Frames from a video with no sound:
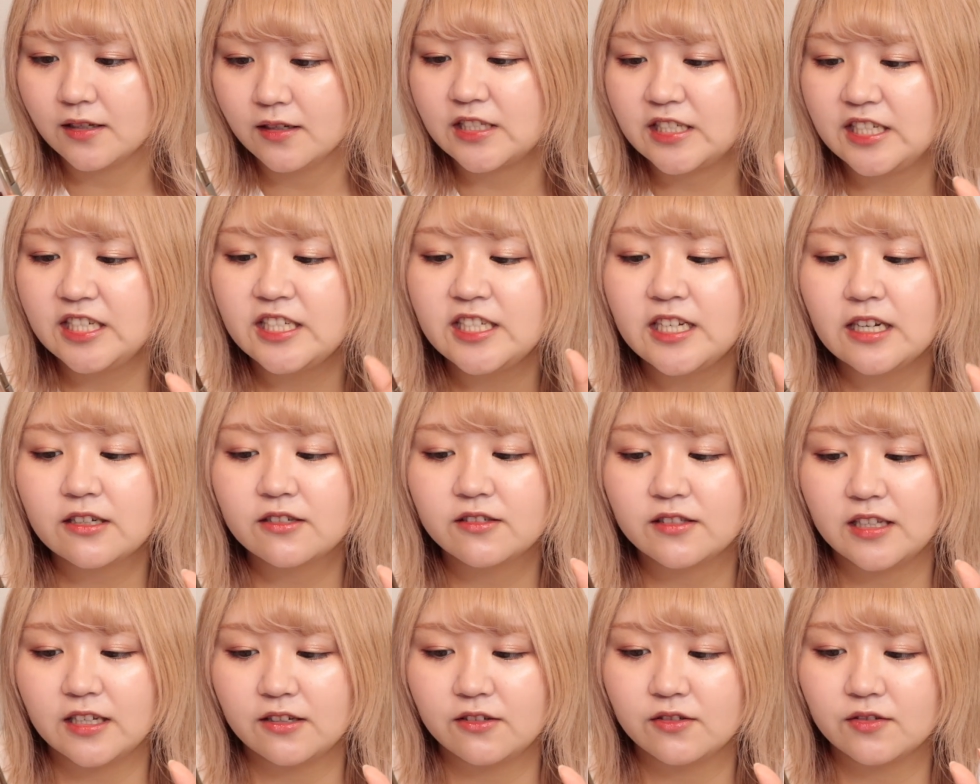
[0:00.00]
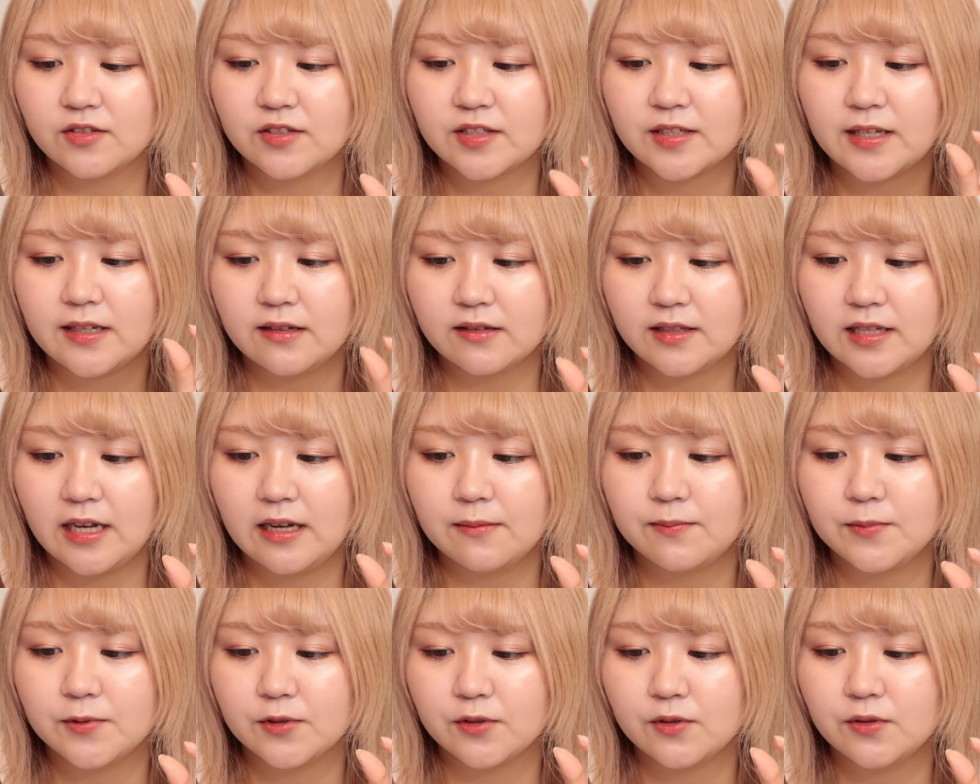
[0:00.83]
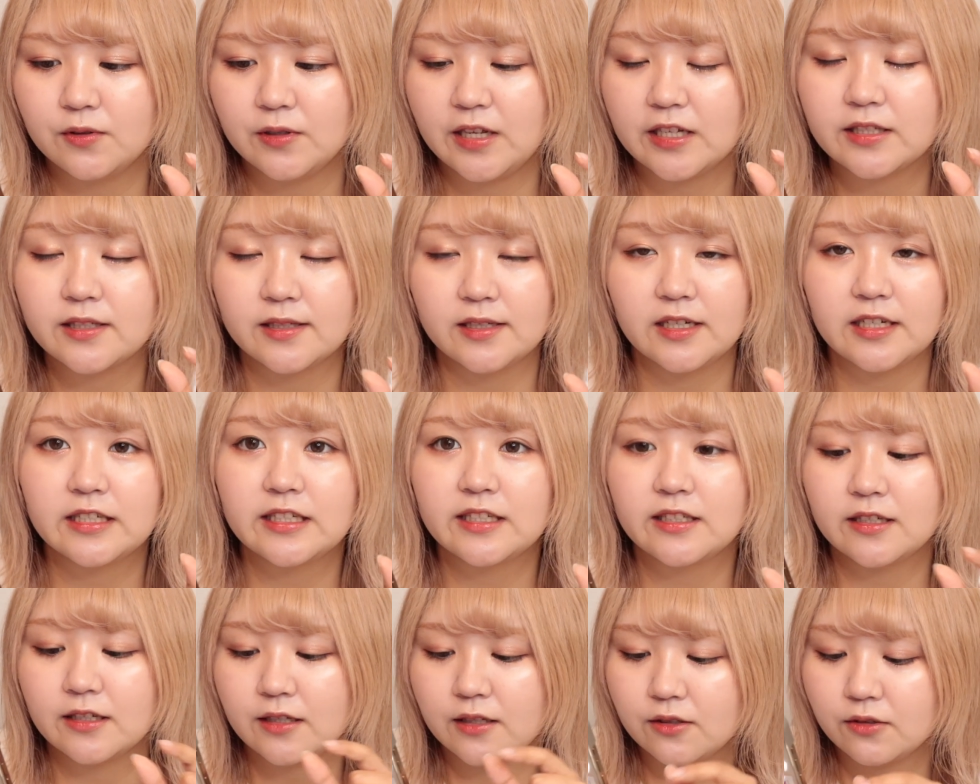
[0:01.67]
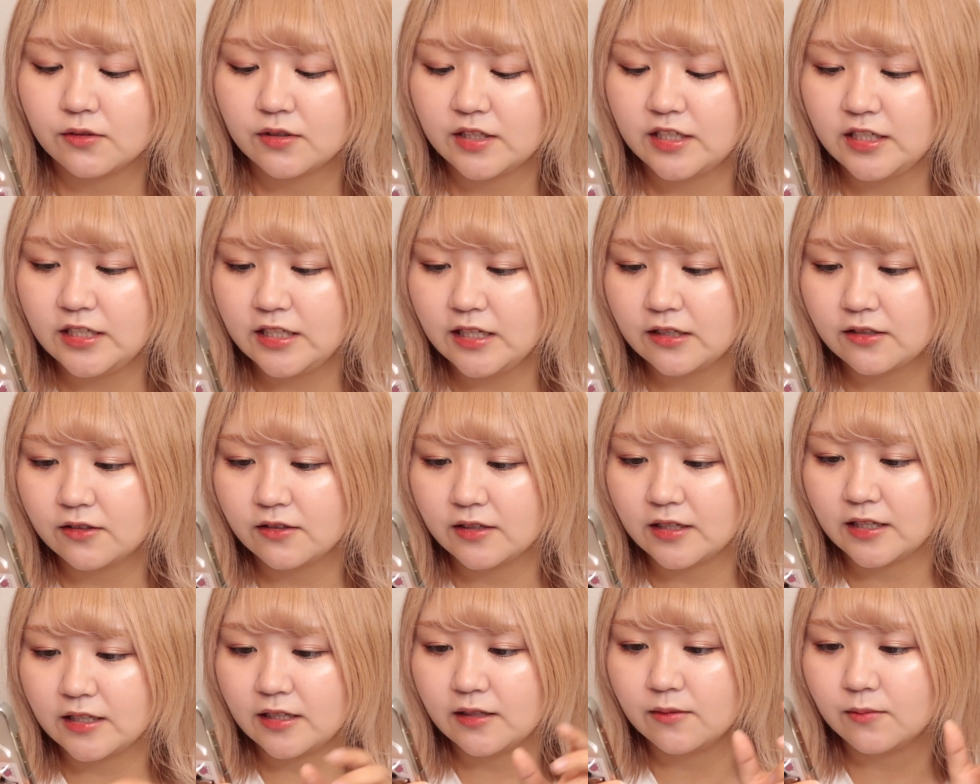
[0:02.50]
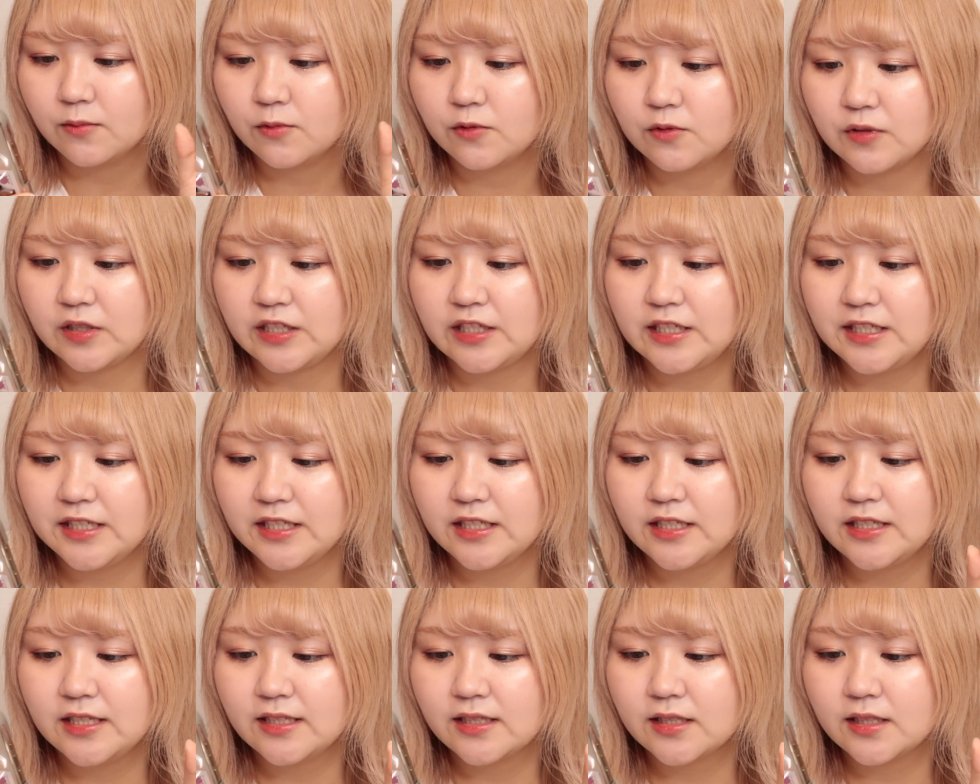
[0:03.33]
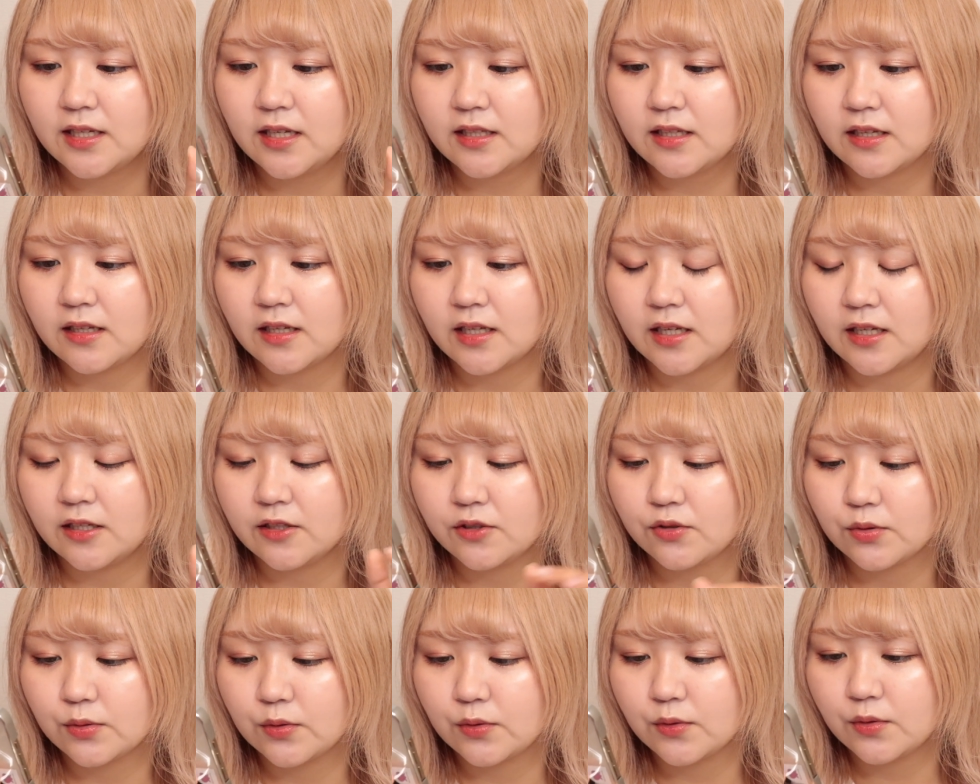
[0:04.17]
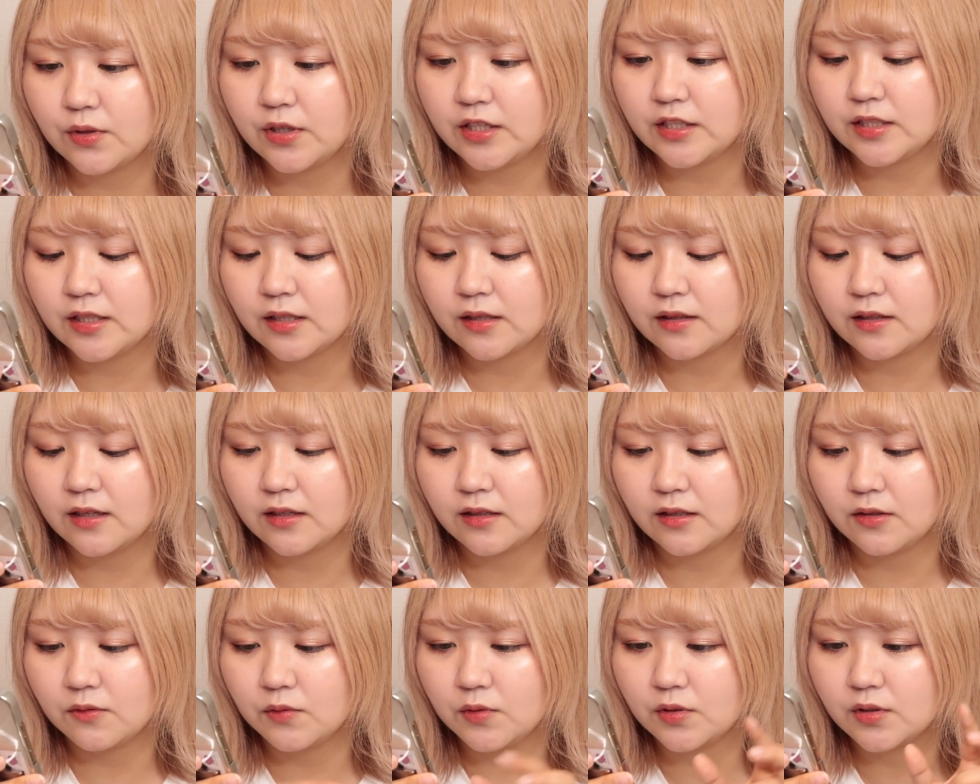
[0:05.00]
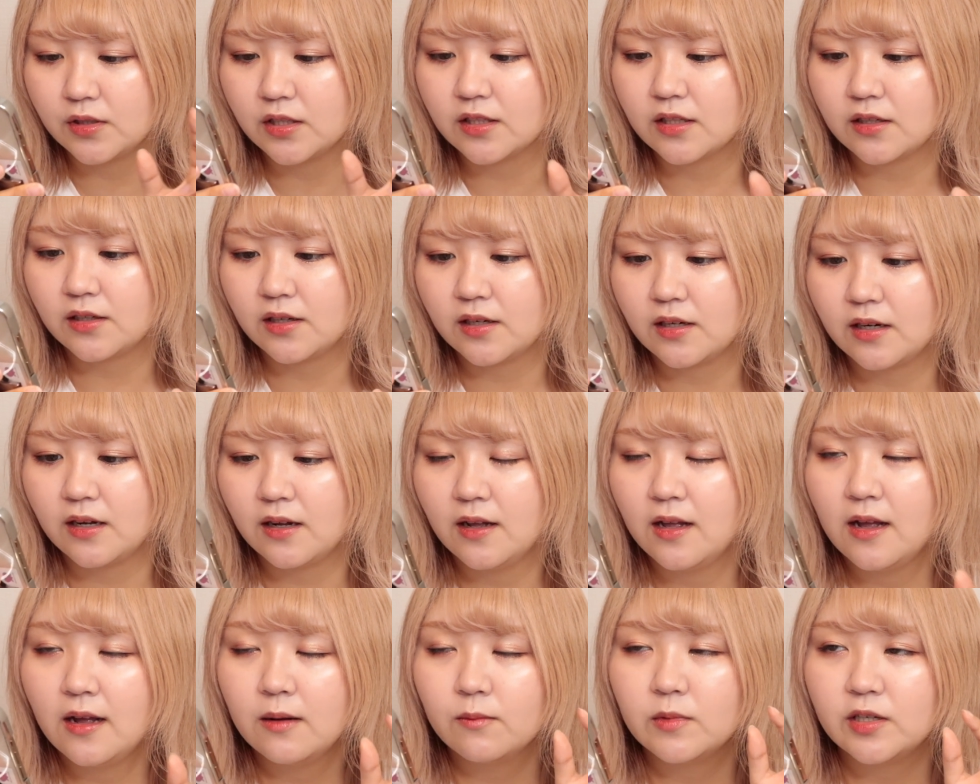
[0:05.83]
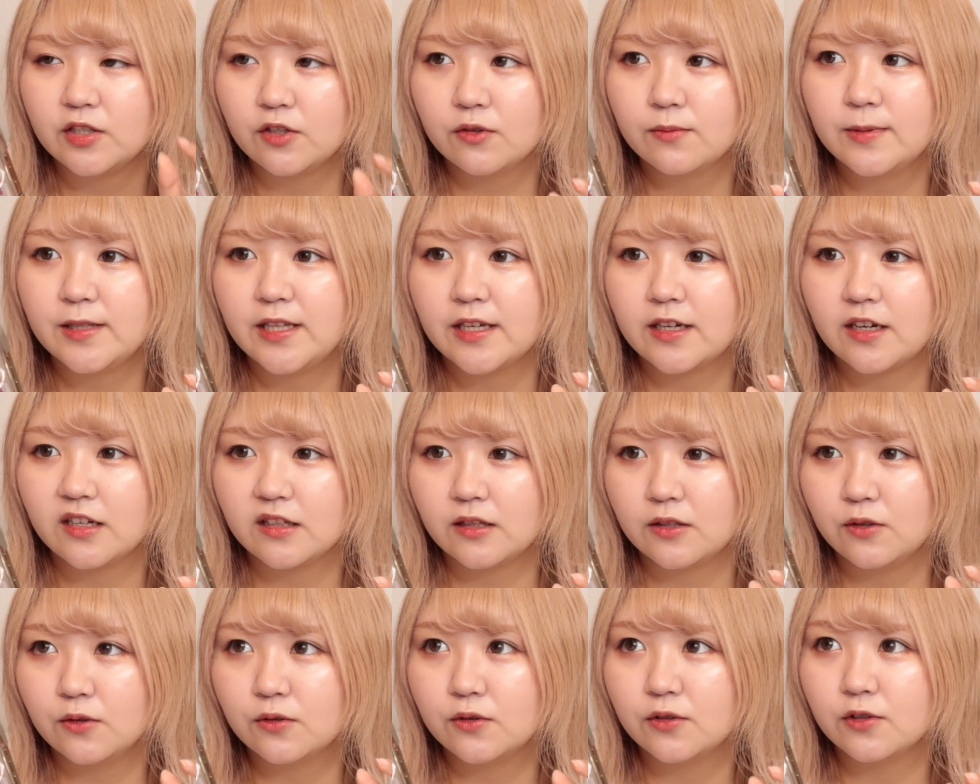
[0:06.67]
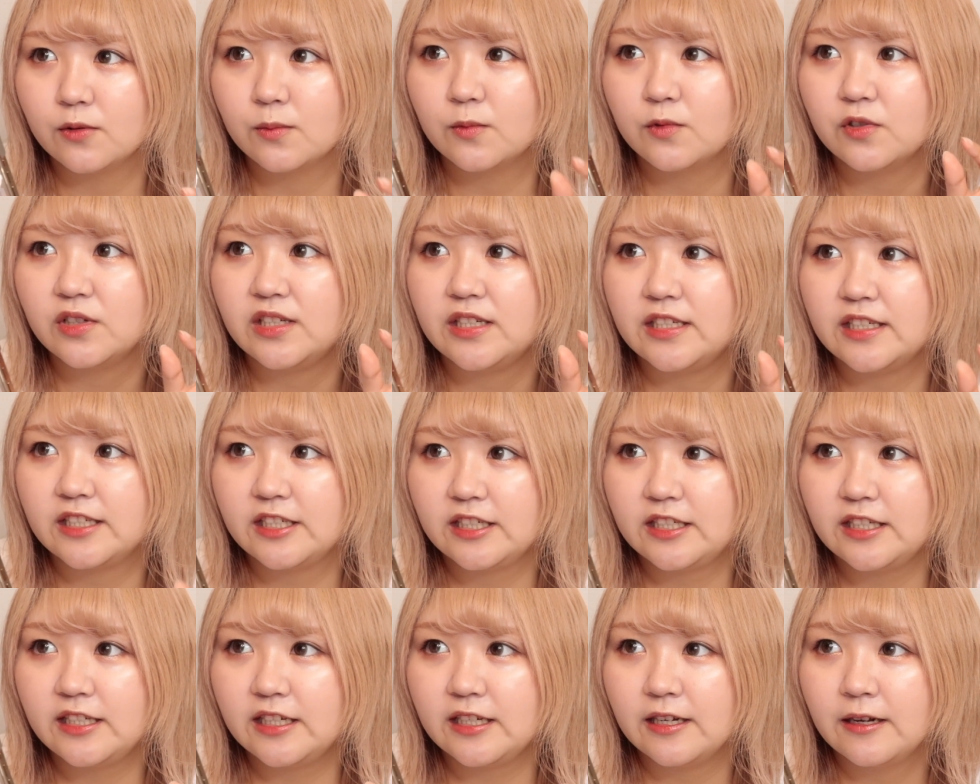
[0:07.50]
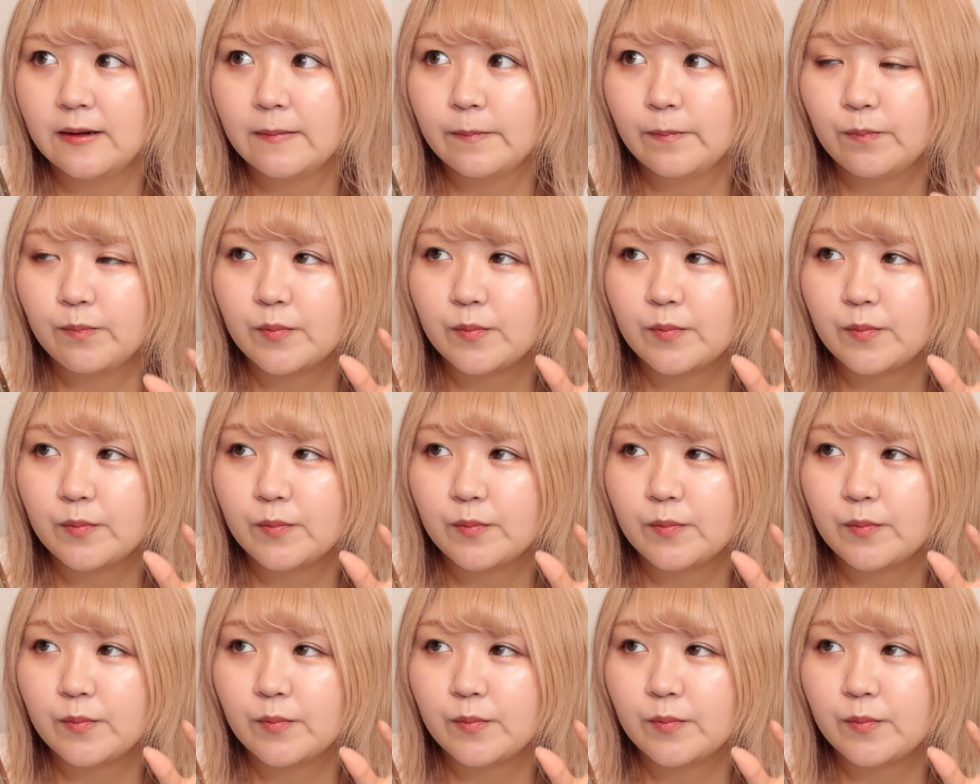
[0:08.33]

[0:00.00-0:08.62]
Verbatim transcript: 磁石でくっつけるタイプのやつらしいんだけど、磁石がねもう1日つけただけでちょっと取れちゃったって言ってたから、まあ、予備で買っておくのもいいし、